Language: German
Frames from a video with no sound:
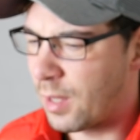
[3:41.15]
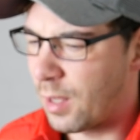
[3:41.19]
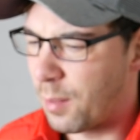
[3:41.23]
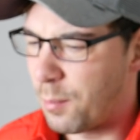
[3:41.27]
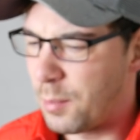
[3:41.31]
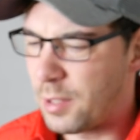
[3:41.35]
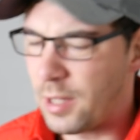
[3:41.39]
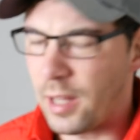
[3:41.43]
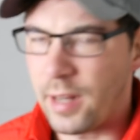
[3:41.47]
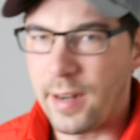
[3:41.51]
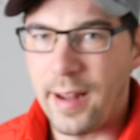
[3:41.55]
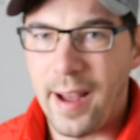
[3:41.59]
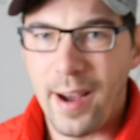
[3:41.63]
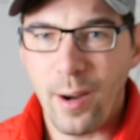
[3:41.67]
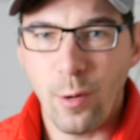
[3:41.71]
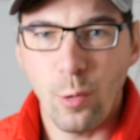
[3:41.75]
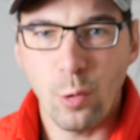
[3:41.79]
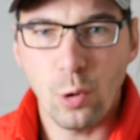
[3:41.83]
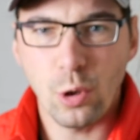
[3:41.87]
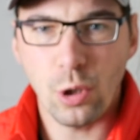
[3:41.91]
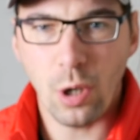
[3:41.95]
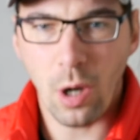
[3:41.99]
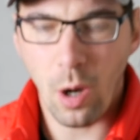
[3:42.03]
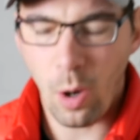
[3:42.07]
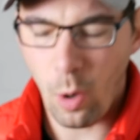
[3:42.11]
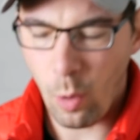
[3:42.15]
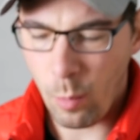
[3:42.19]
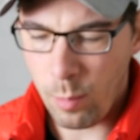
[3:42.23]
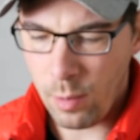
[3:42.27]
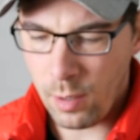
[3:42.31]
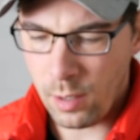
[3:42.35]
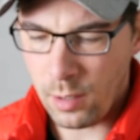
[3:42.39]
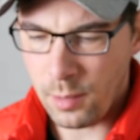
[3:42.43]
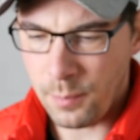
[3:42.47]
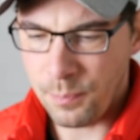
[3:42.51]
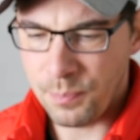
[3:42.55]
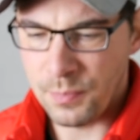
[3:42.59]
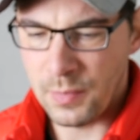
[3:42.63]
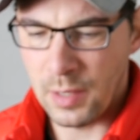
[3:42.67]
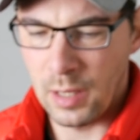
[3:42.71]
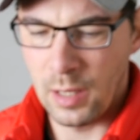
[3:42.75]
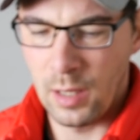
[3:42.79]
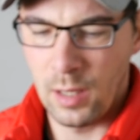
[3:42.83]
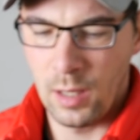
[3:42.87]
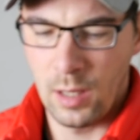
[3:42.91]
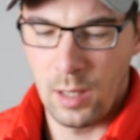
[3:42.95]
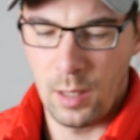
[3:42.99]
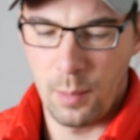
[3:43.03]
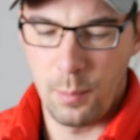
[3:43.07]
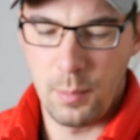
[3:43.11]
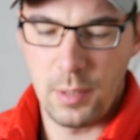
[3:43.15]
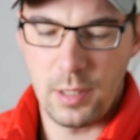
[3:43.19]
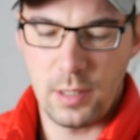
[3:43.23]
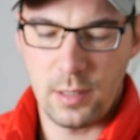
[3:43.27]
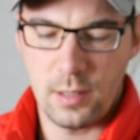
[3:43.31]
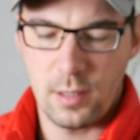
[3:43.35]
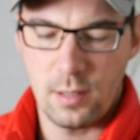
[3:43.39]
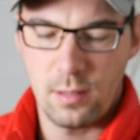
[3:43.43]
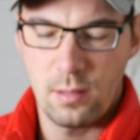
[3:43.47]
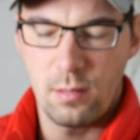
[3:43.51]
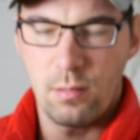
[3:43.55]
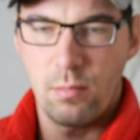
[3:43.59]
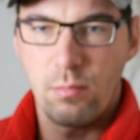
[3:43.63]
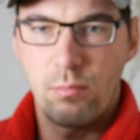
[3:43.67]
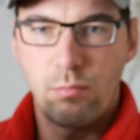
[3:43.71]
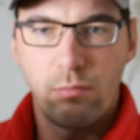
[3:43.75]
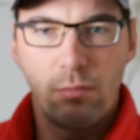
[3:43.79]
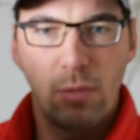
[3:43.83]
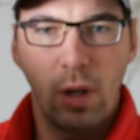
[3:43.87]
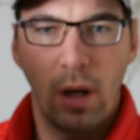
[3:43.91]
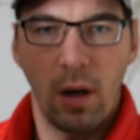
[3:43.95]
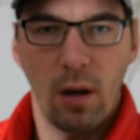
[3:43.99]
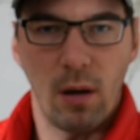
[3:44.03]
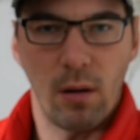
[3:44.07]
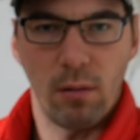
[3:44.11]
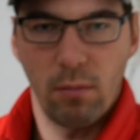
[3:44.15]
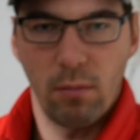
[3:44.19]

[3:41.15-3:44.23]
mit einem Akkuschrauber, mit ja,